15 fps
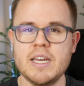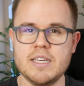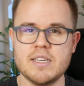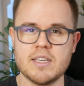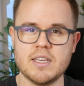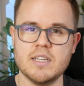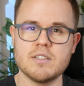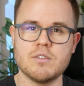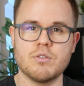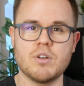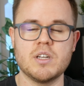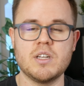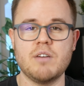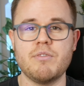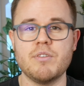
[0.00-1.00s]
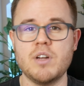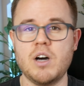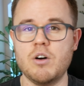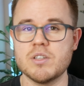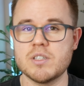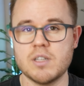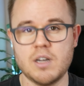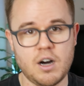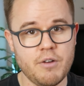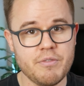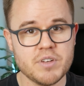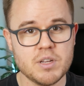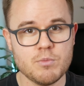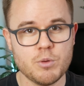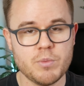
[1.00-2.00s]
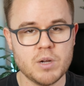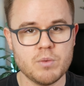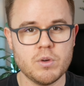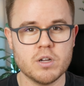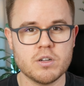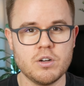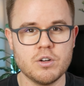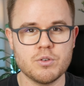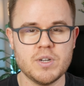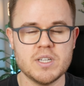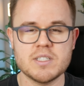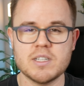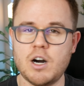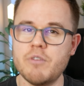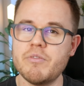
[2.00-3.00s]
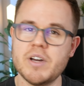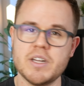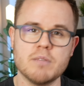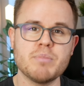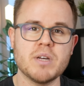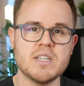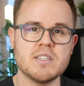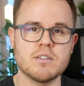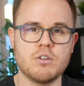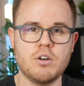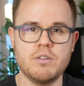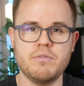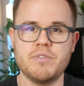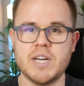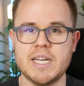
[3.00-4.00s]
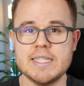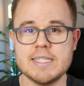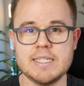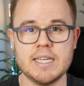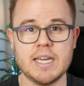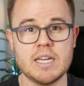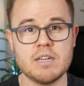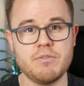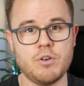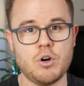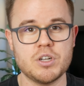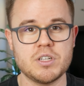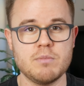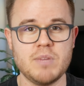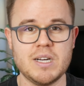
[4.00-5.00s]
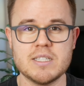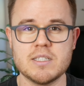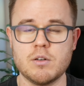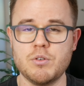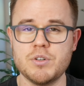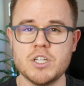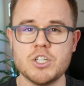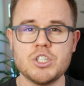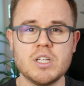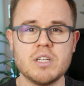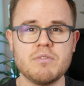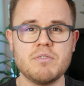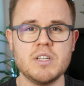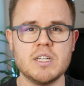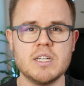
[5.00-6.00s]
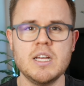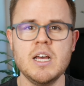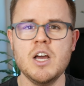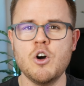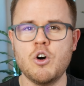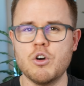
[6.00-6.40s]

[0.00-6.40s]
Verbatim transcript: Ich gehe sogar davon aus, auf dem Mobile World Congress, auf eine Pressekonferenz direkt vor Ort in Barcelona stattfinden.